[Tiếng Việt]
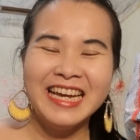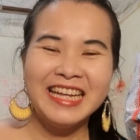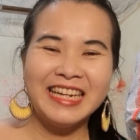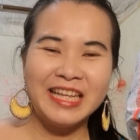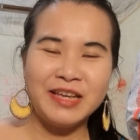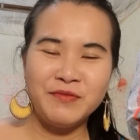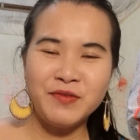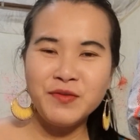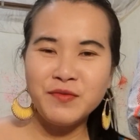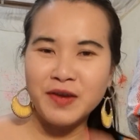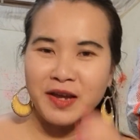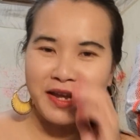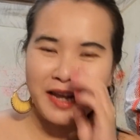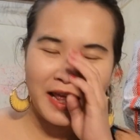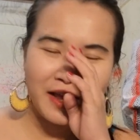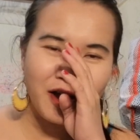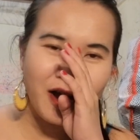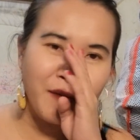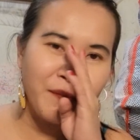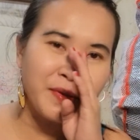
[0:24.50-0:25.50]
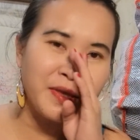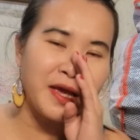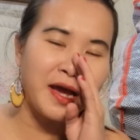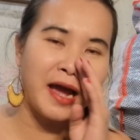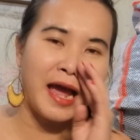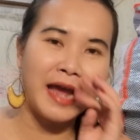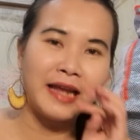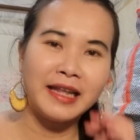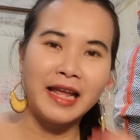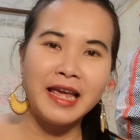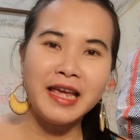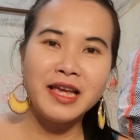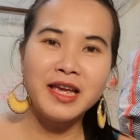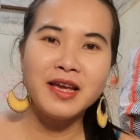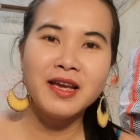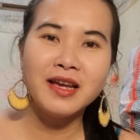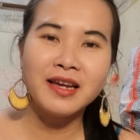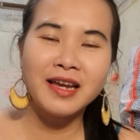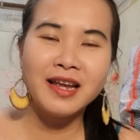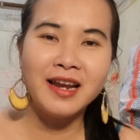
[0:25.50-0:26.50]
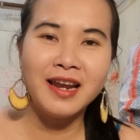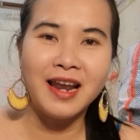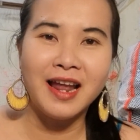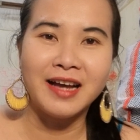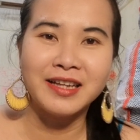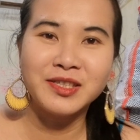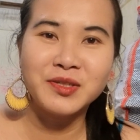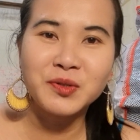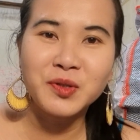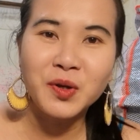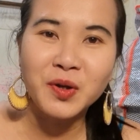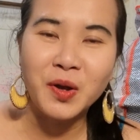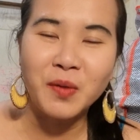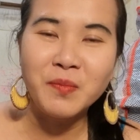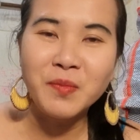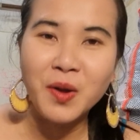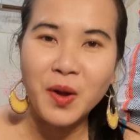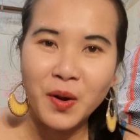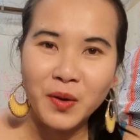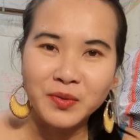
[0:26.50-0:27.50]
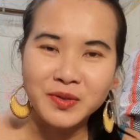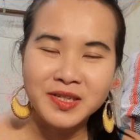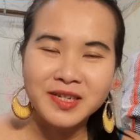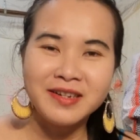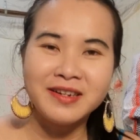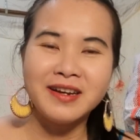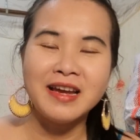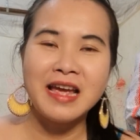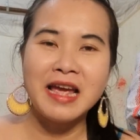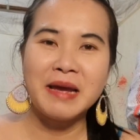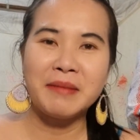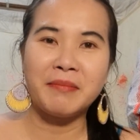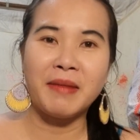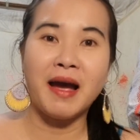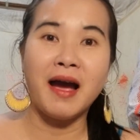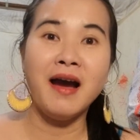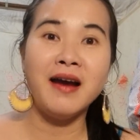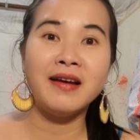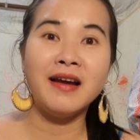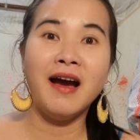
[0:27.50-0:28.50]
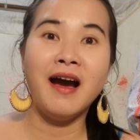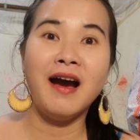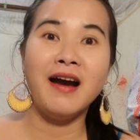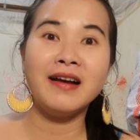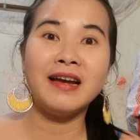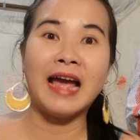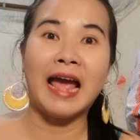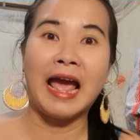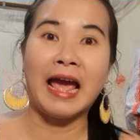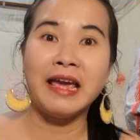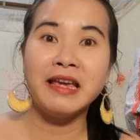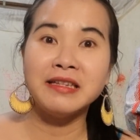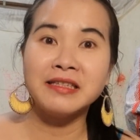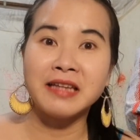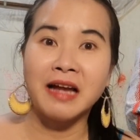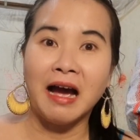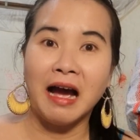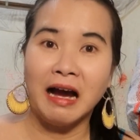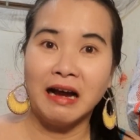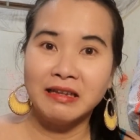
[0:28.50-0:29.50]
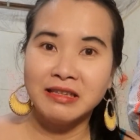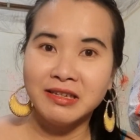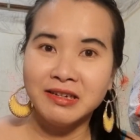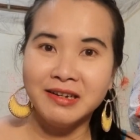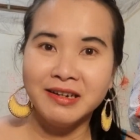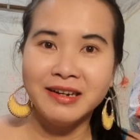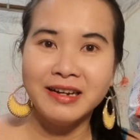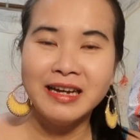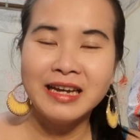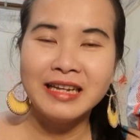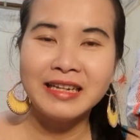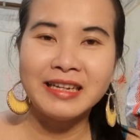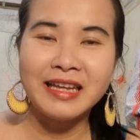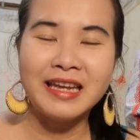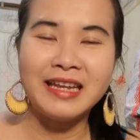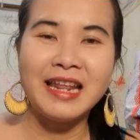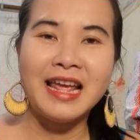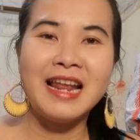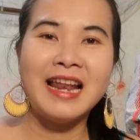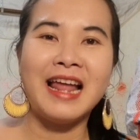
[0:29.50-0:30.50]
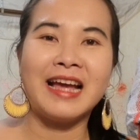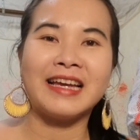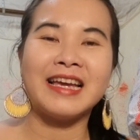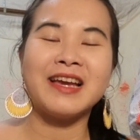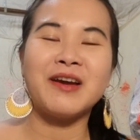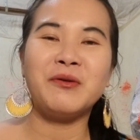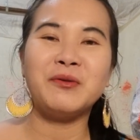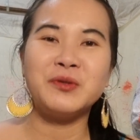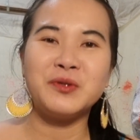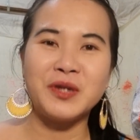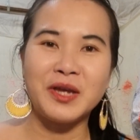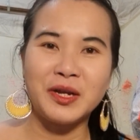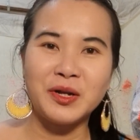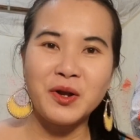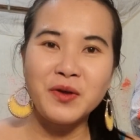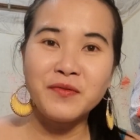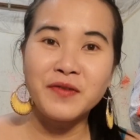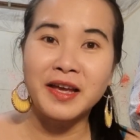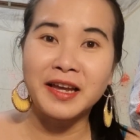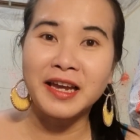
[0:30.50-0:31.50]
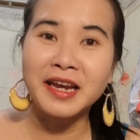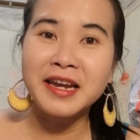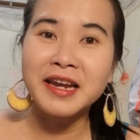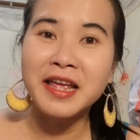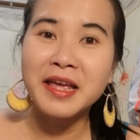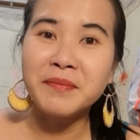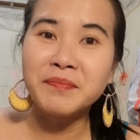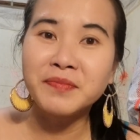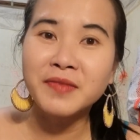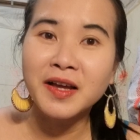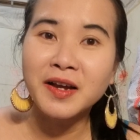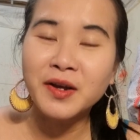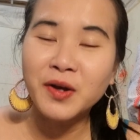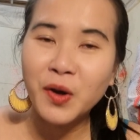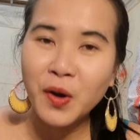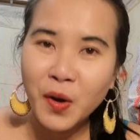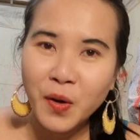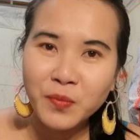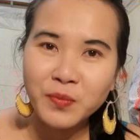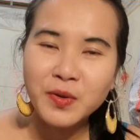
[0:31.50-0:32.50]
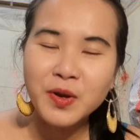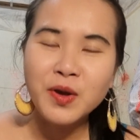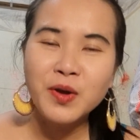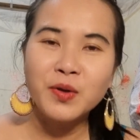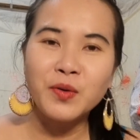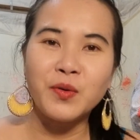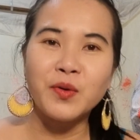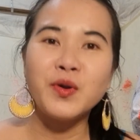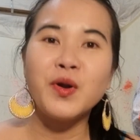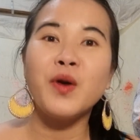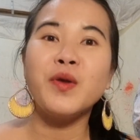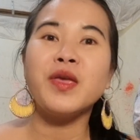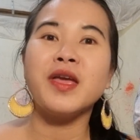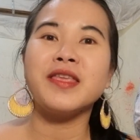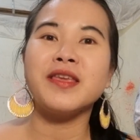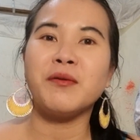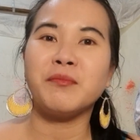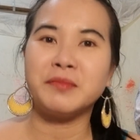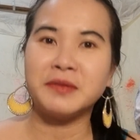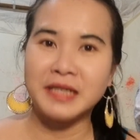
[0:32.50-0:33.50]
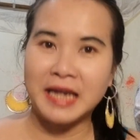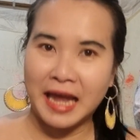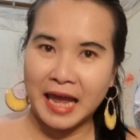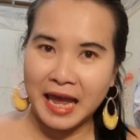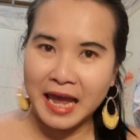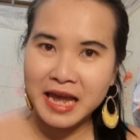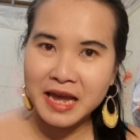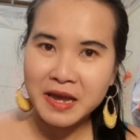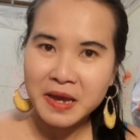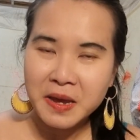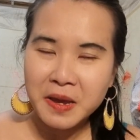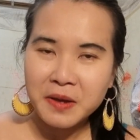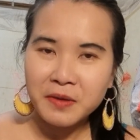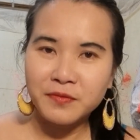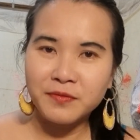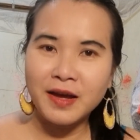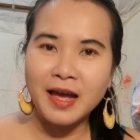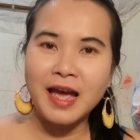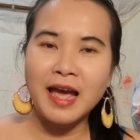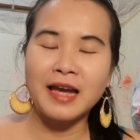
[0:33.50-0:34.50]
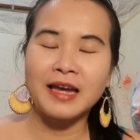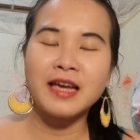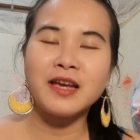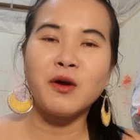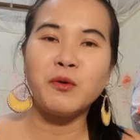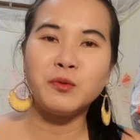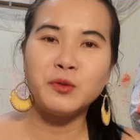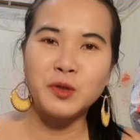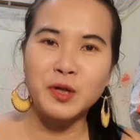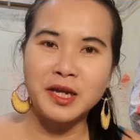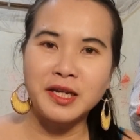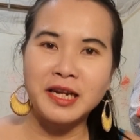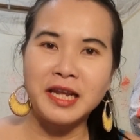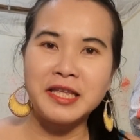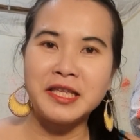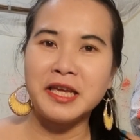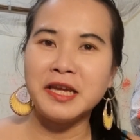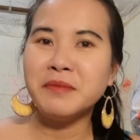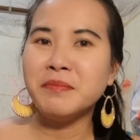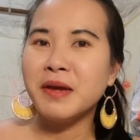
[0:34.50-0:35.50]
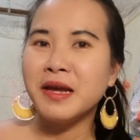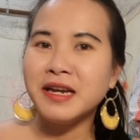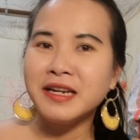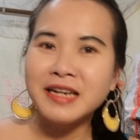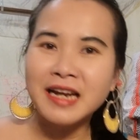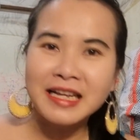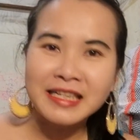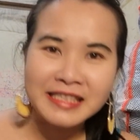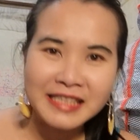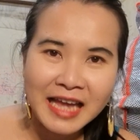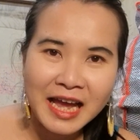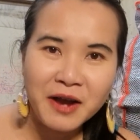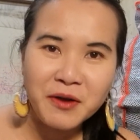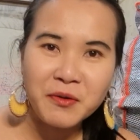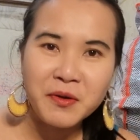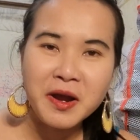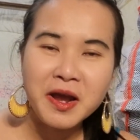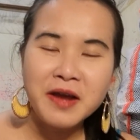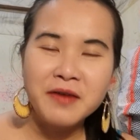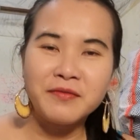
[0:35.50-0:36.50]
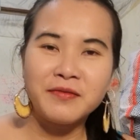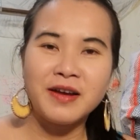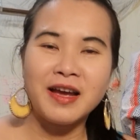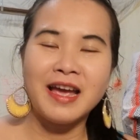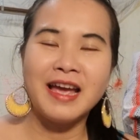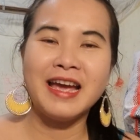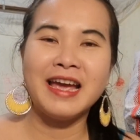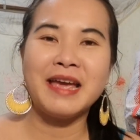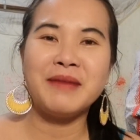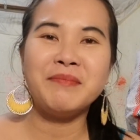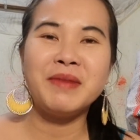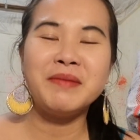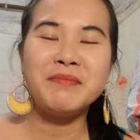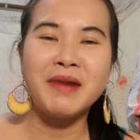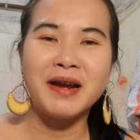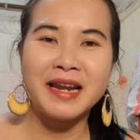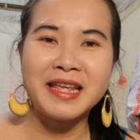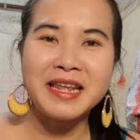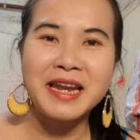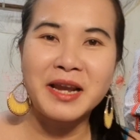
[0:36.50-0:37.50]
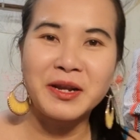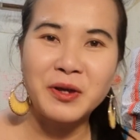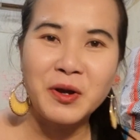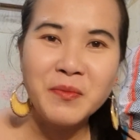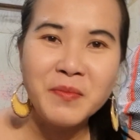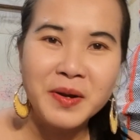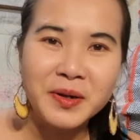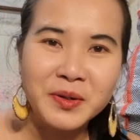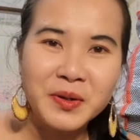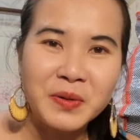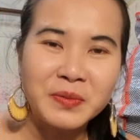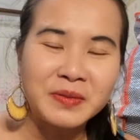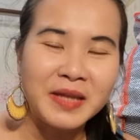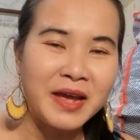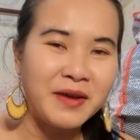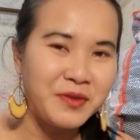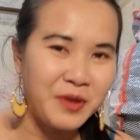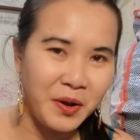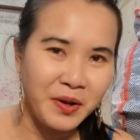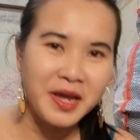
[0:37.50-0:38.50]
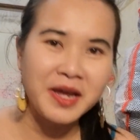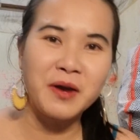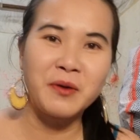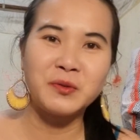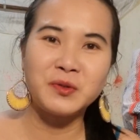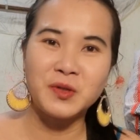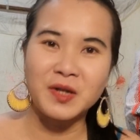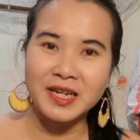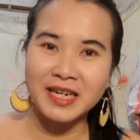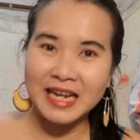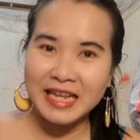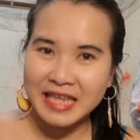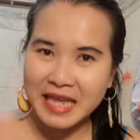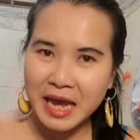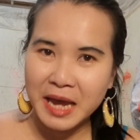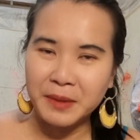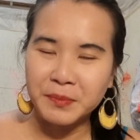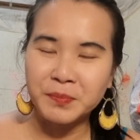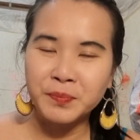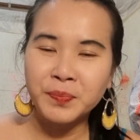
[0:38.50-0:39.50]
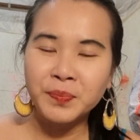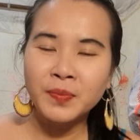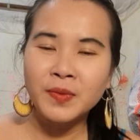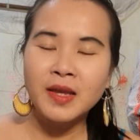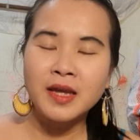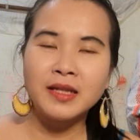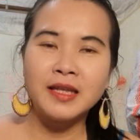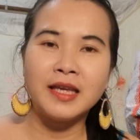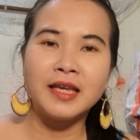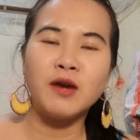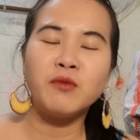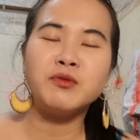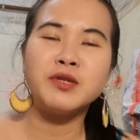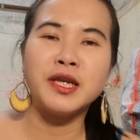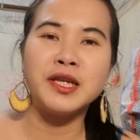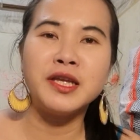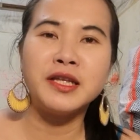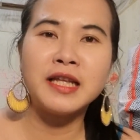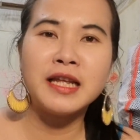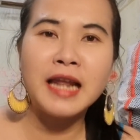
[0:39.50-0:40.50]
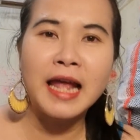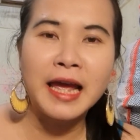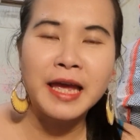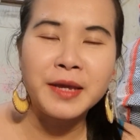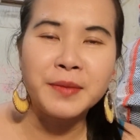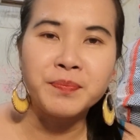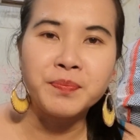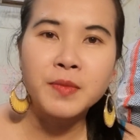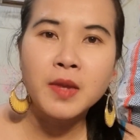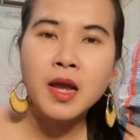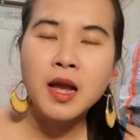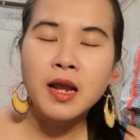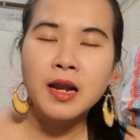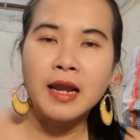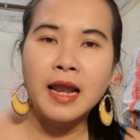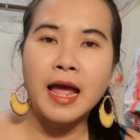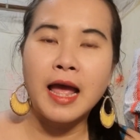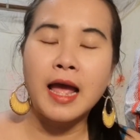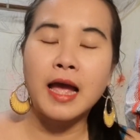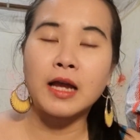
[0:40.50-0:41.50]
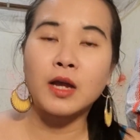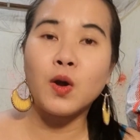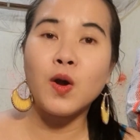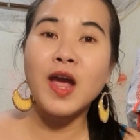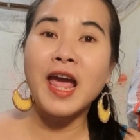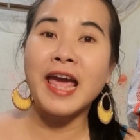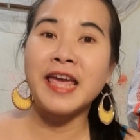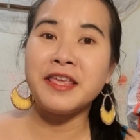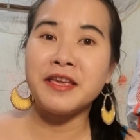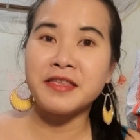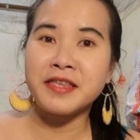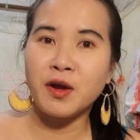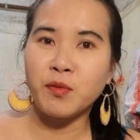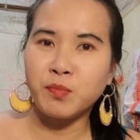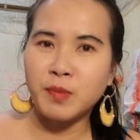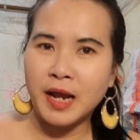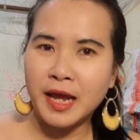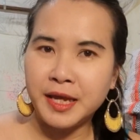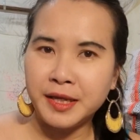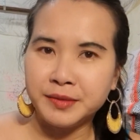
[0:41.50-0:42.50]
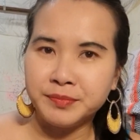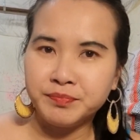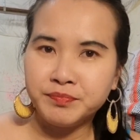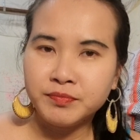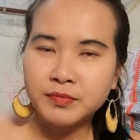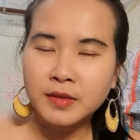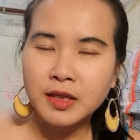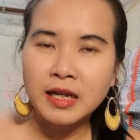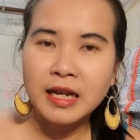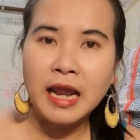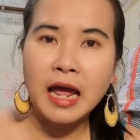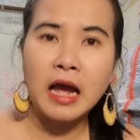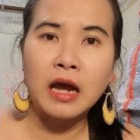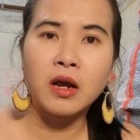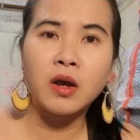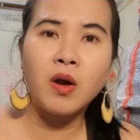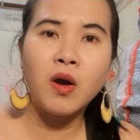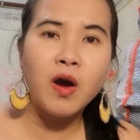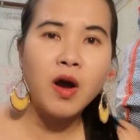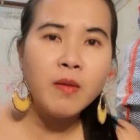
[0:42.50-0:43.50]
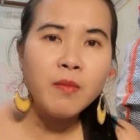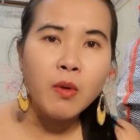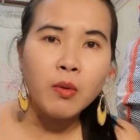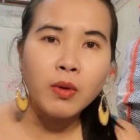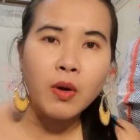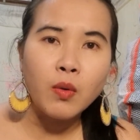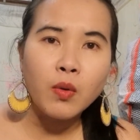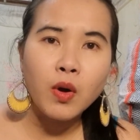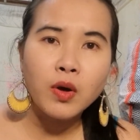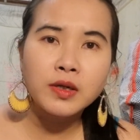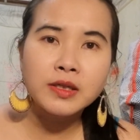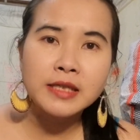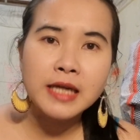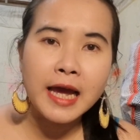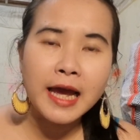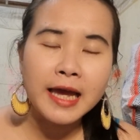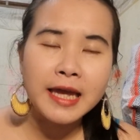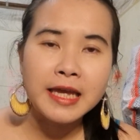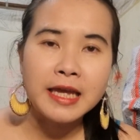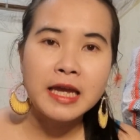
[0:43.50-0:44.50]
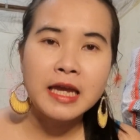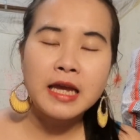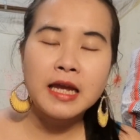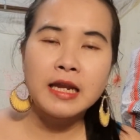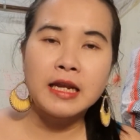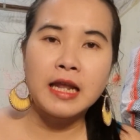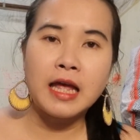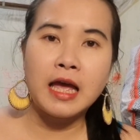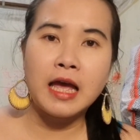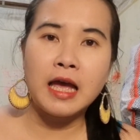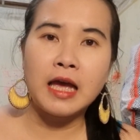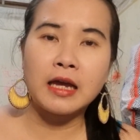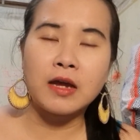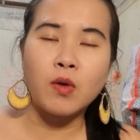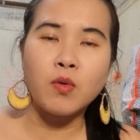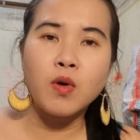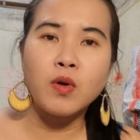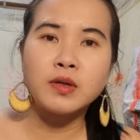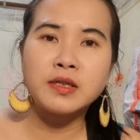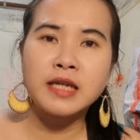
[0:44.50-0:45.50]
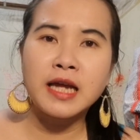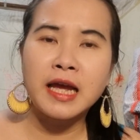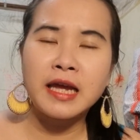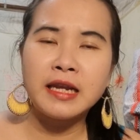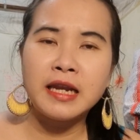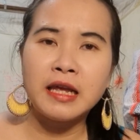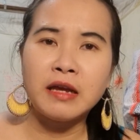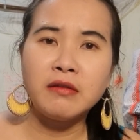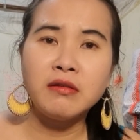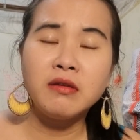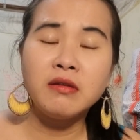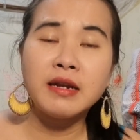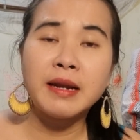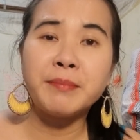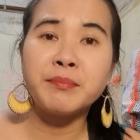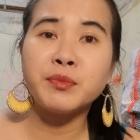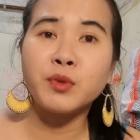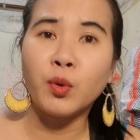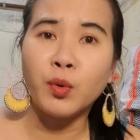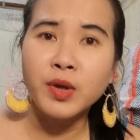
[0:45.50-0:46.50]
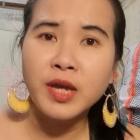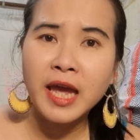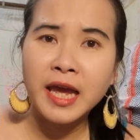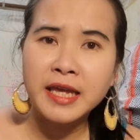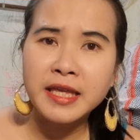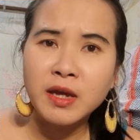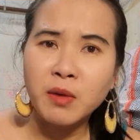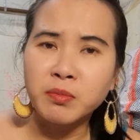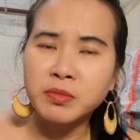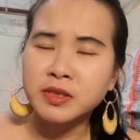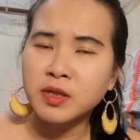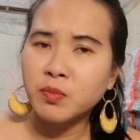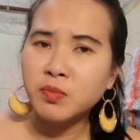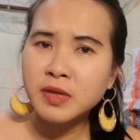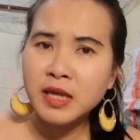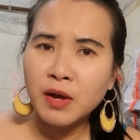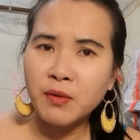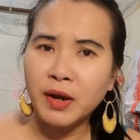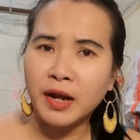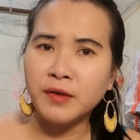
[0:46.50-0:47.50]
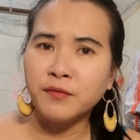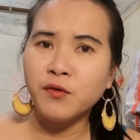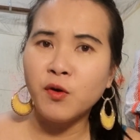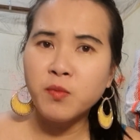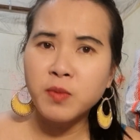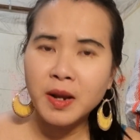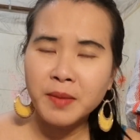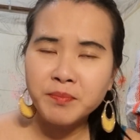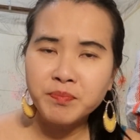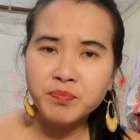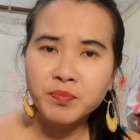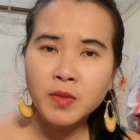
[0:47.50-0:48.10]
thì quý vị ở đây có bây giờ ai thấy cái, cái lời sư tô khổng lồ chưa mà hớt hớt khải sợ chưa thì đây là cái câu chuyện nói về cái đêm tân hôn của đôi vợ chồng trẻ và cái câu chuyện này diễn biến ra sao và em mến mời đại gia đình của mình cùng theo dõi cái câu chuyện này nha thì câu chuyện như thế này là có hai vợ chồng này là có một cậu con trai à cậu con trai này cứ như 5 tuổi hai chồng sống nhau hạnh phúc lắm